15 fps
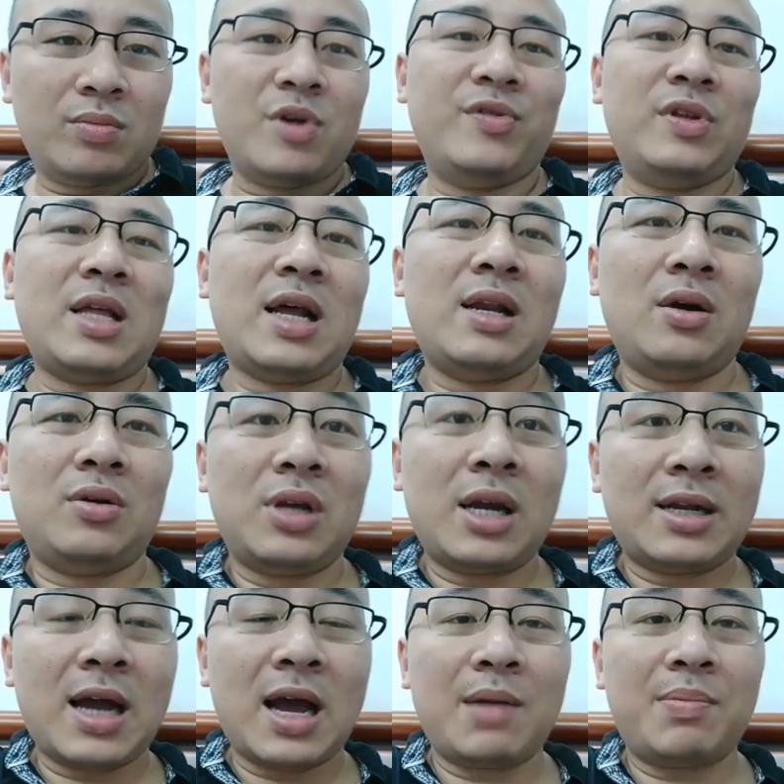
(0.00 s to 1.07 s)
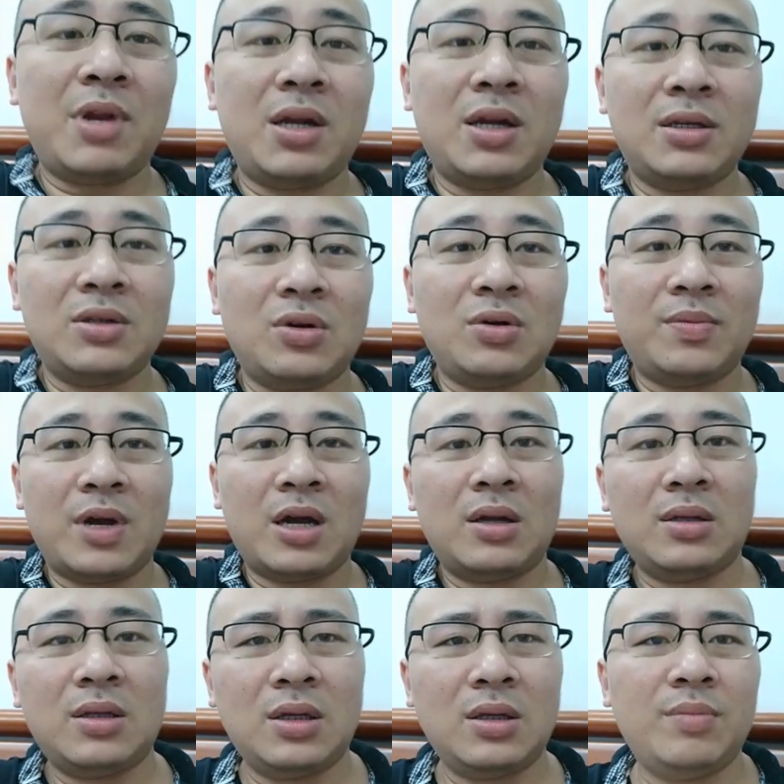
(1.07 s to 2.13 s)
Bởi vì tài liệu thì anh đã up lên đấy rồi mà.
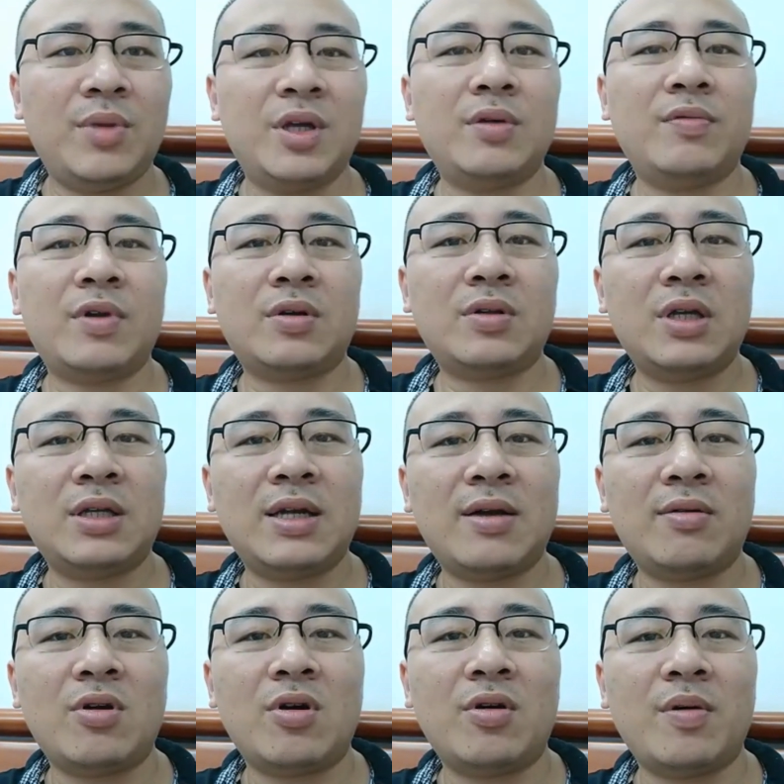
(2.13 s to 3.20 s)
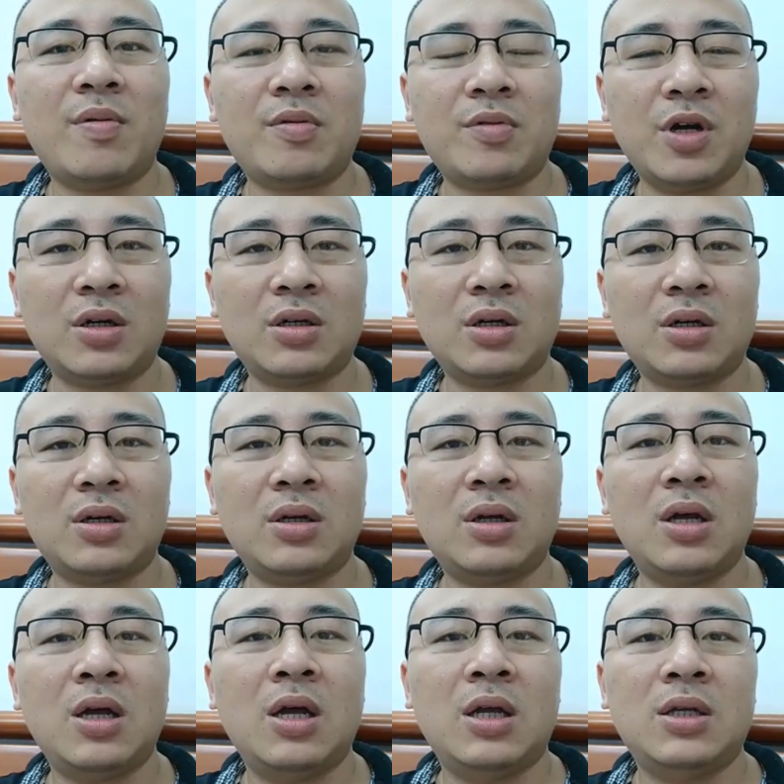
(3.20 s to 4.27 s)
Thì mình vẫn có thể theo đó học được.
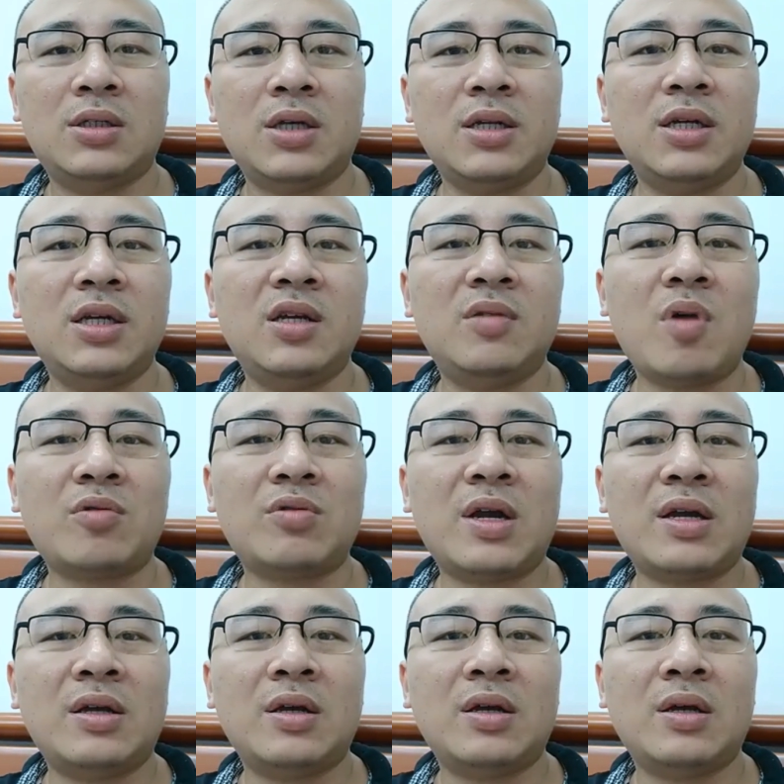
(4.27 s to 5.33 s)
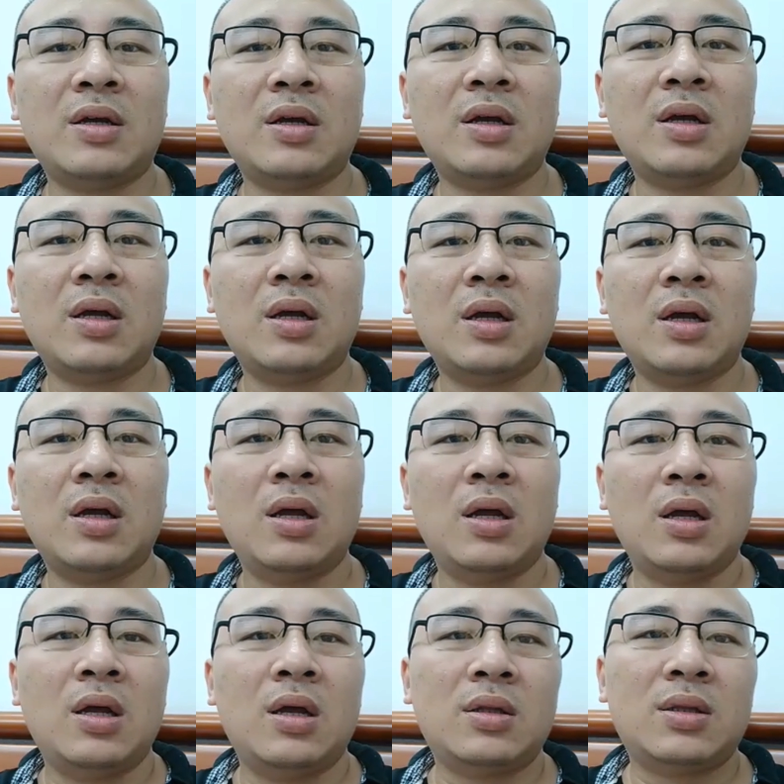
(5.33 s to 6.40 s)
Trần Nhi inbox nhé.
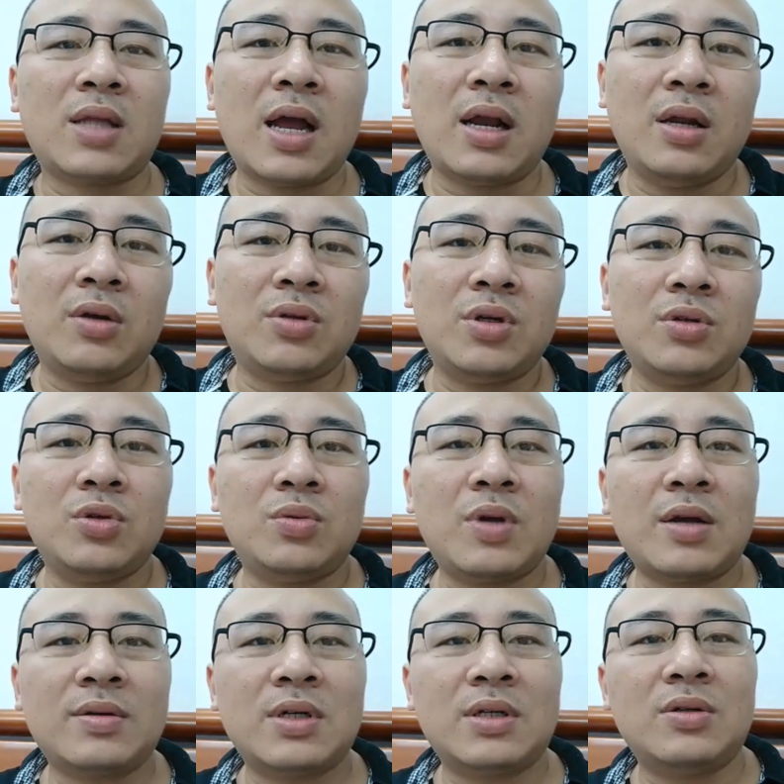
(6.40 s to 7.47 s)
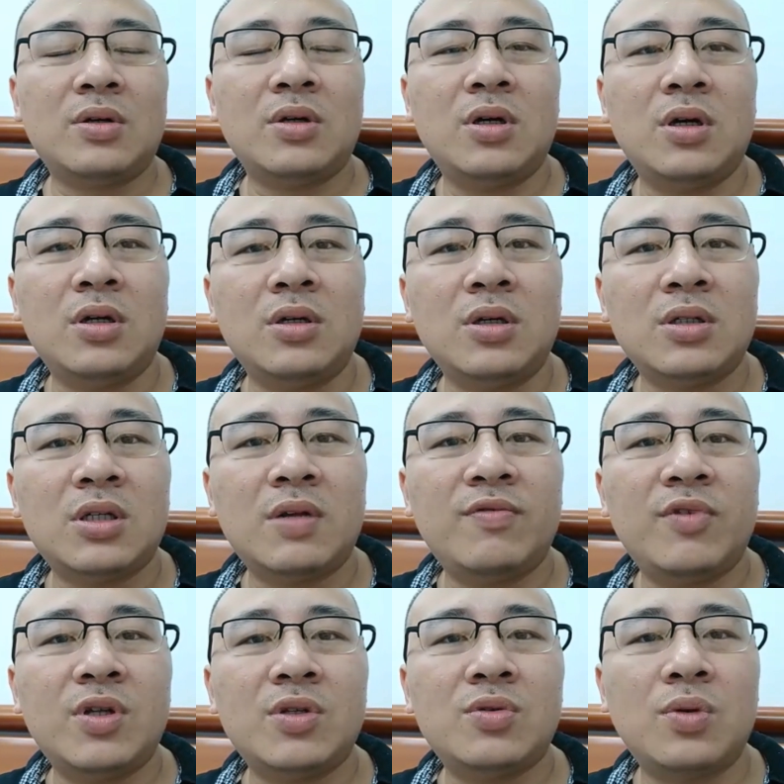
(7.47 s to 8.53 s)
Tài liệu tiếng Trung nào dành cho người hướng dẫn
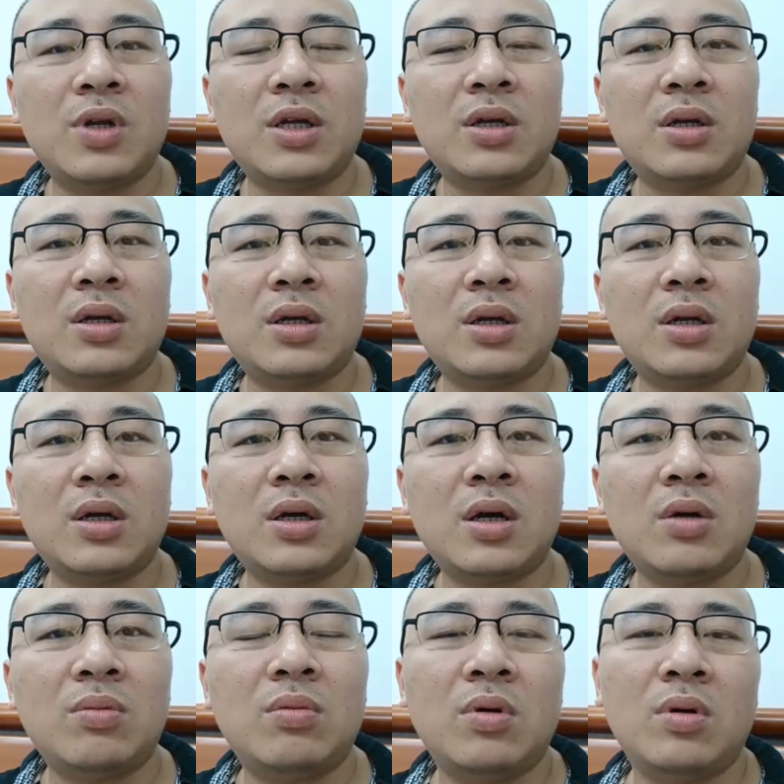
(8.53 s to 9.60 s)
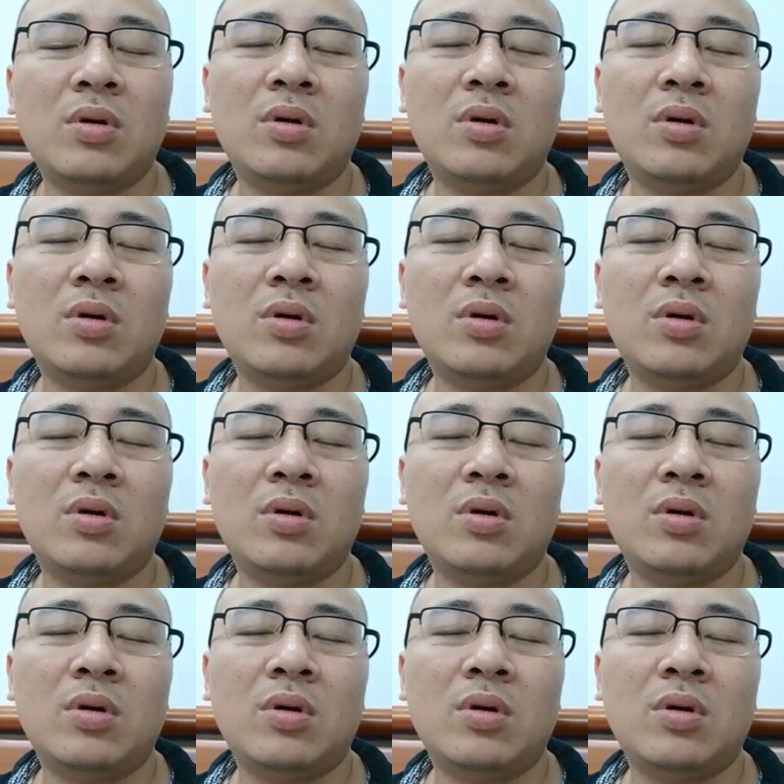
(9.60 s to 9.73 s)
viên du lịch không?